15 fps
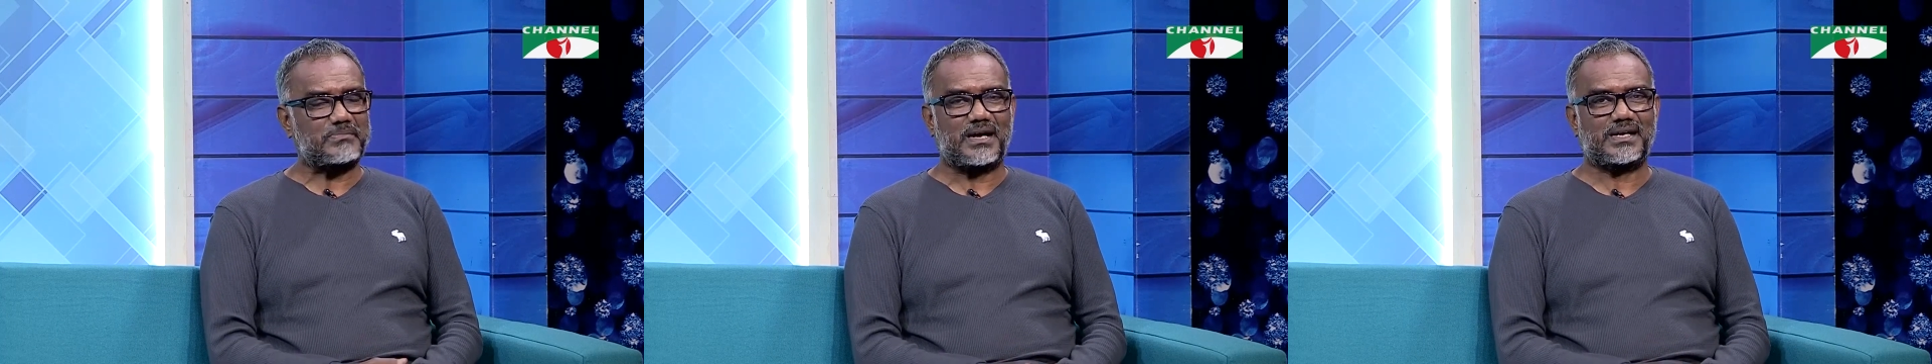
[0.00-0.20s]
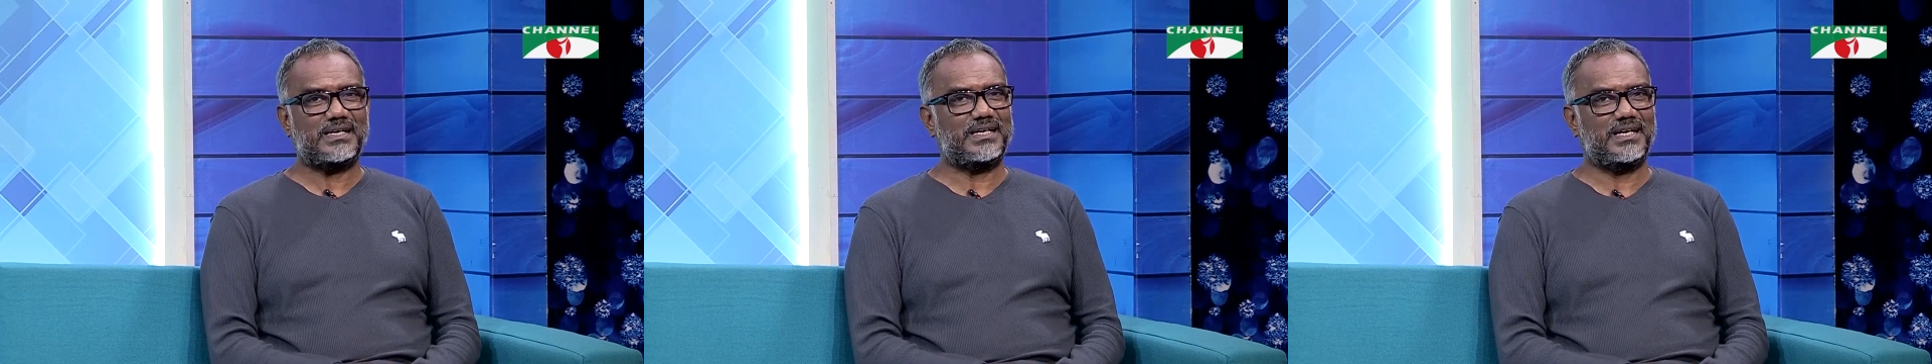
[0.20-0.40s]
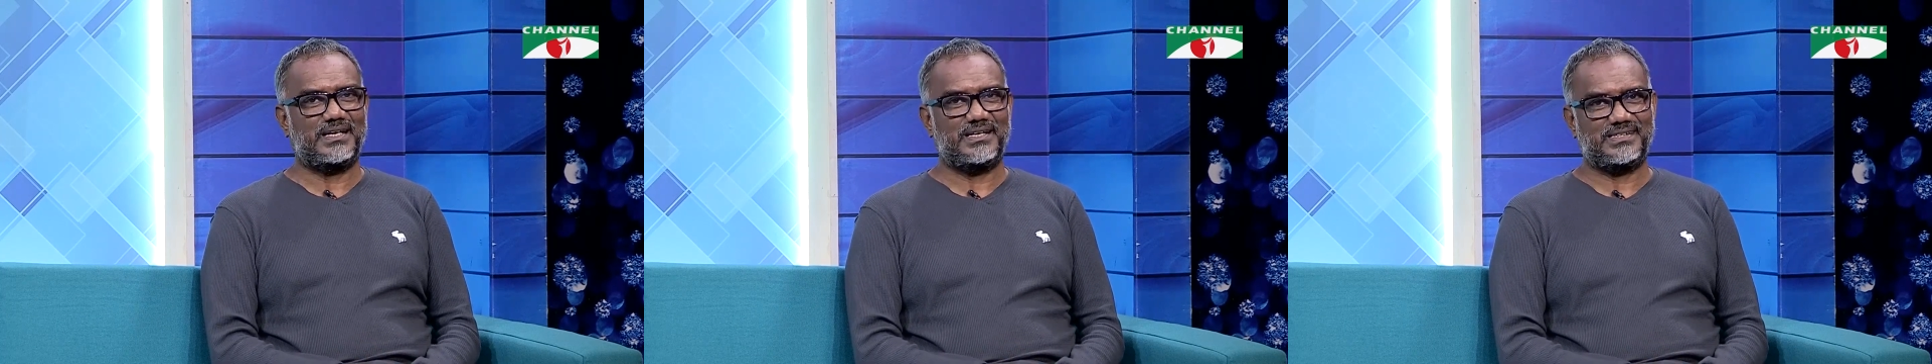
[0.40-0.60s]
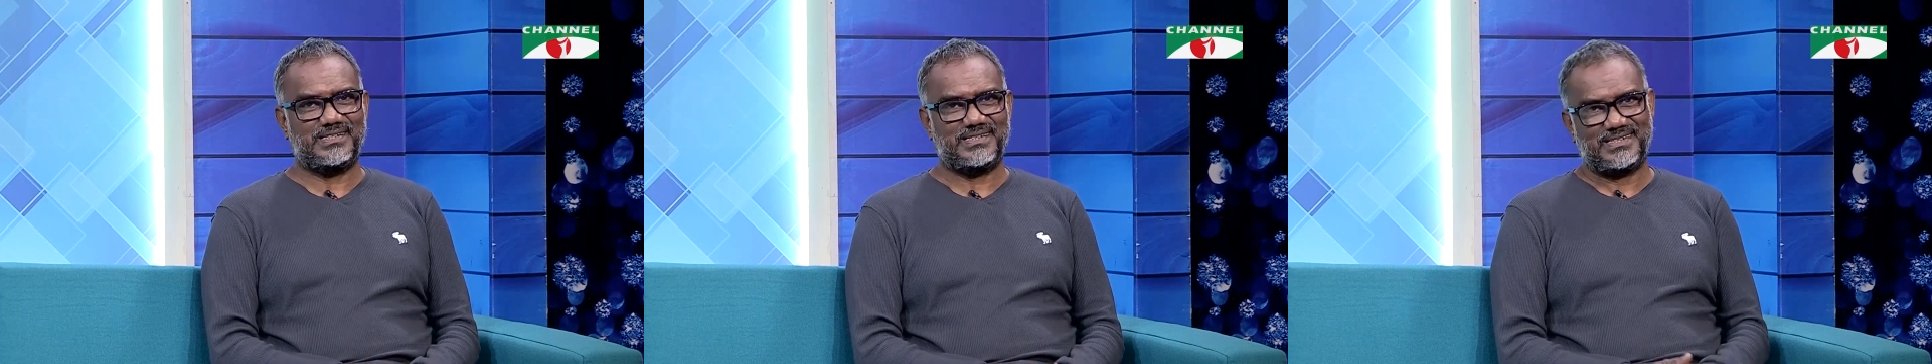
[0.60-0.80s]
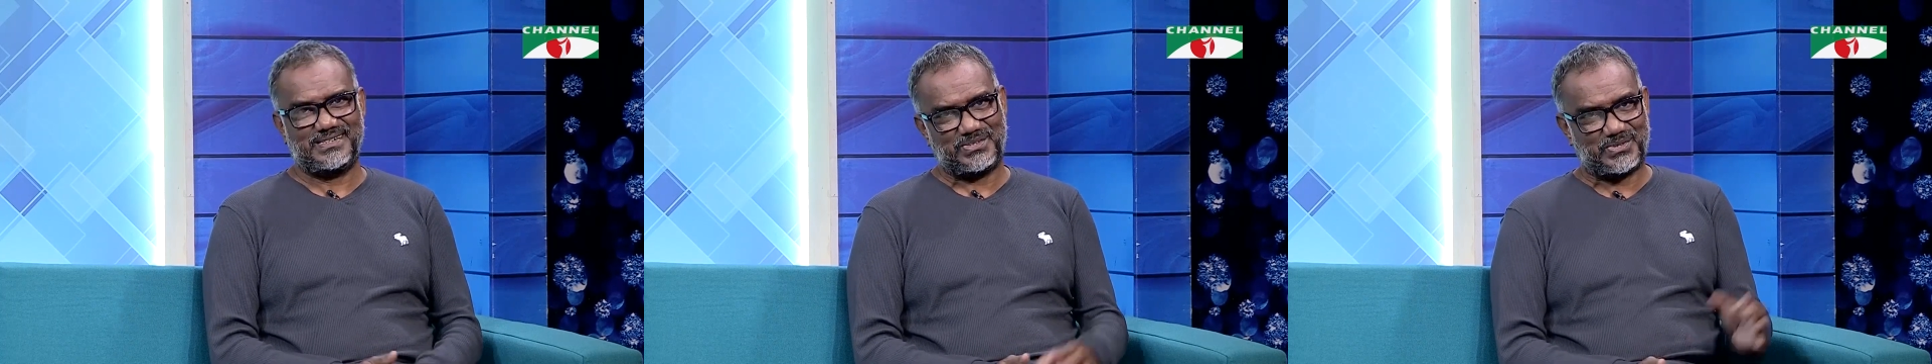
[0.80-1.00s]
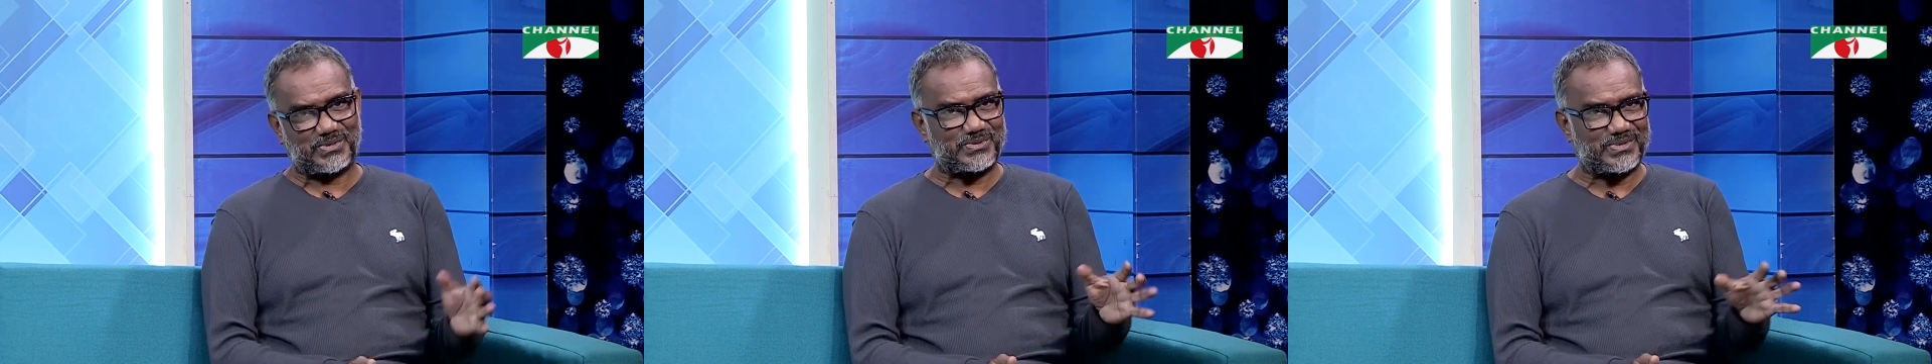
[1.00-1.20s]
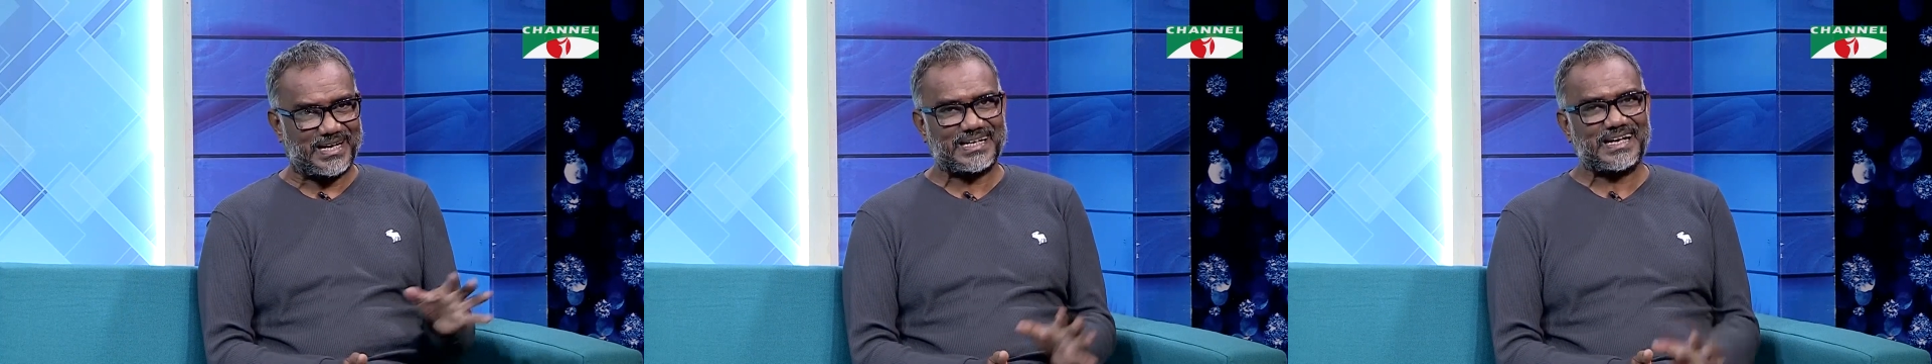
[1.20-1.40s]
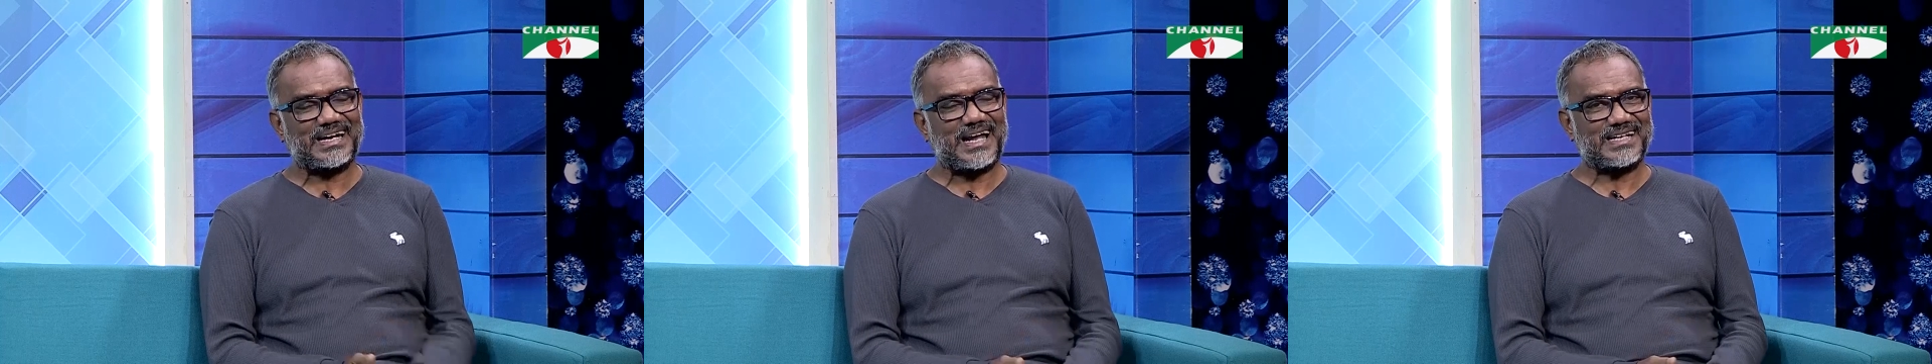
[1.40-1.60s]
মাঠে খেলিনি তখন
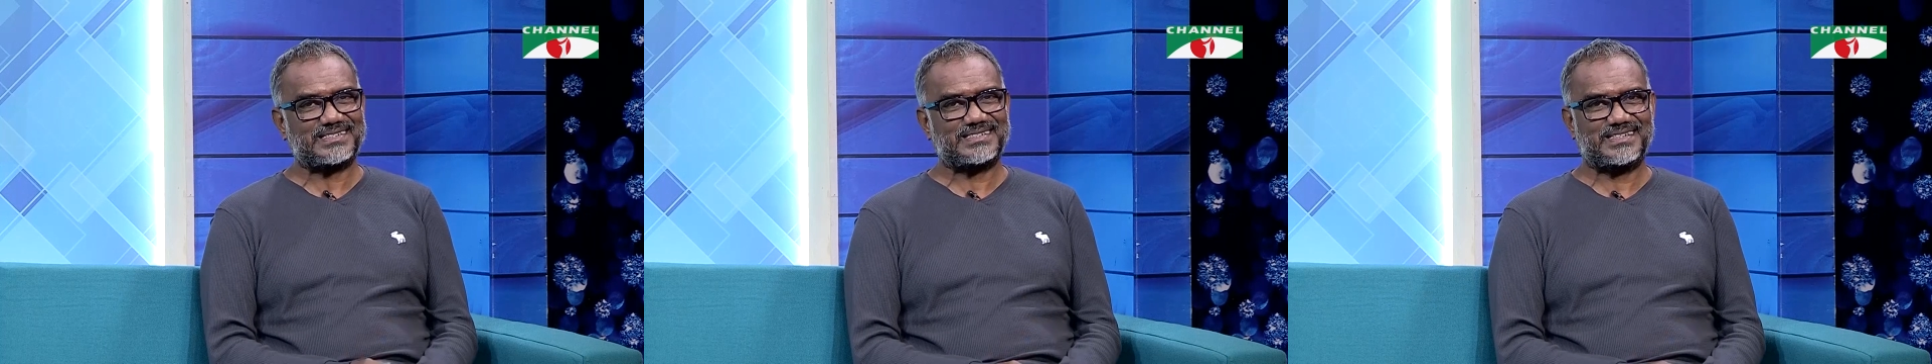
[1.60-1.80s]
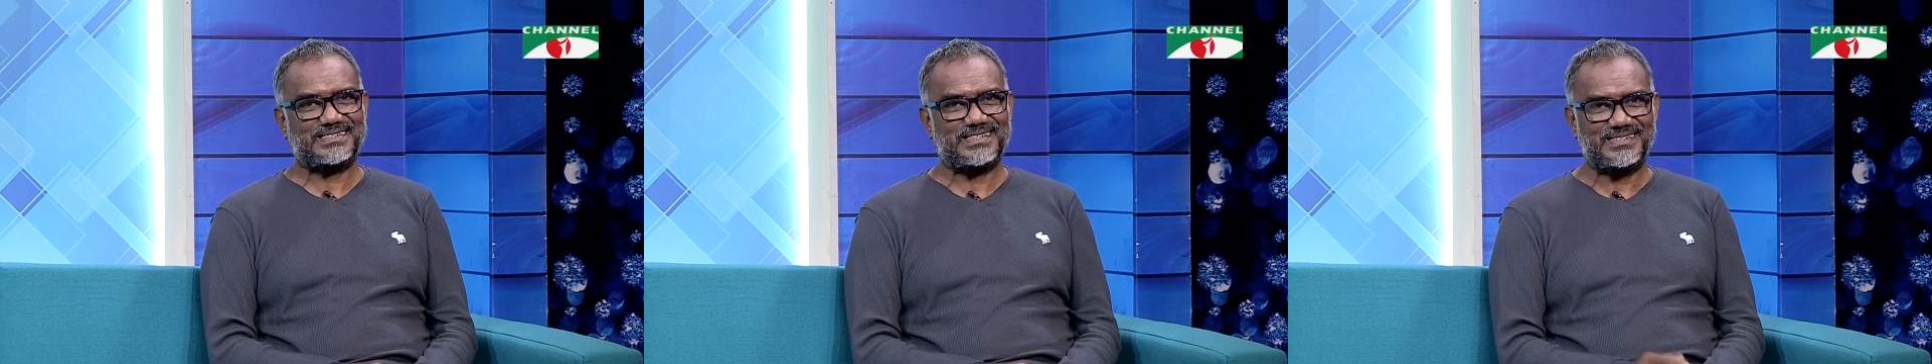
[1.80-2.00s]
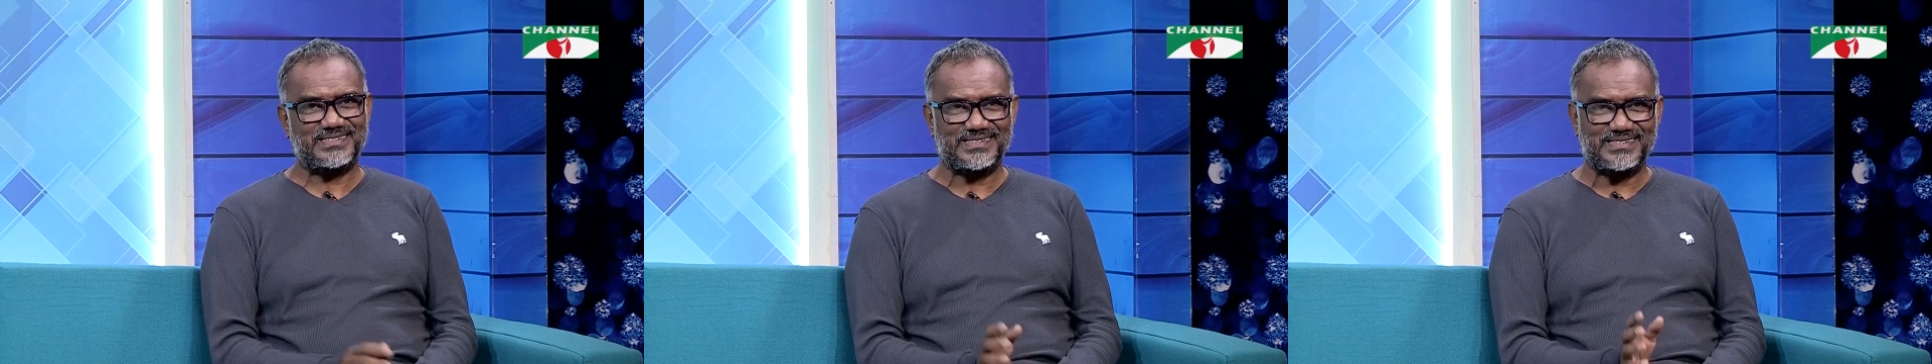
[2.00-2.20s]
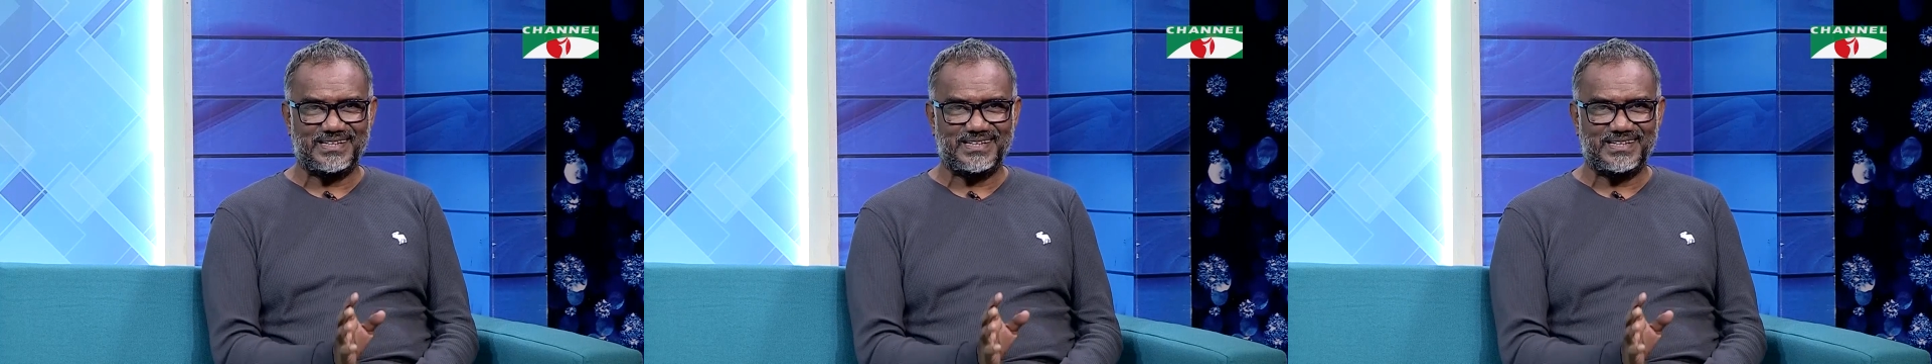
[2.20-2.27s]
একটা রাস্তা ছিল